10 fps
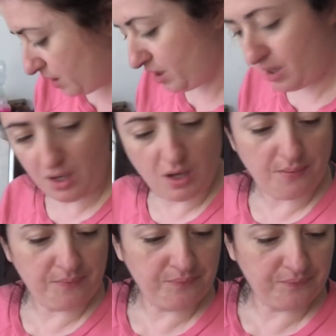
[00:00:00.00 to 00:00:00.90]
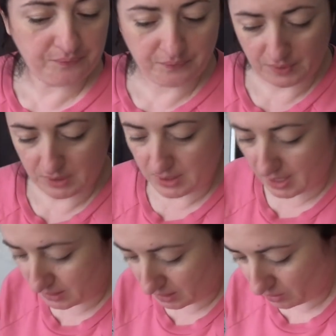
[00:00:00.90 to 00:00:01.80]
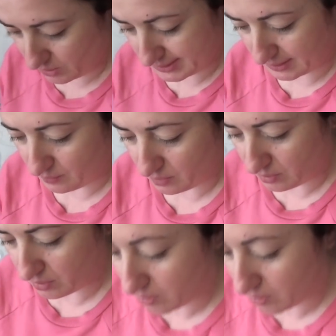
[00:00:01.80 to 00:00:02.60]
e, ehm, e niente io stavo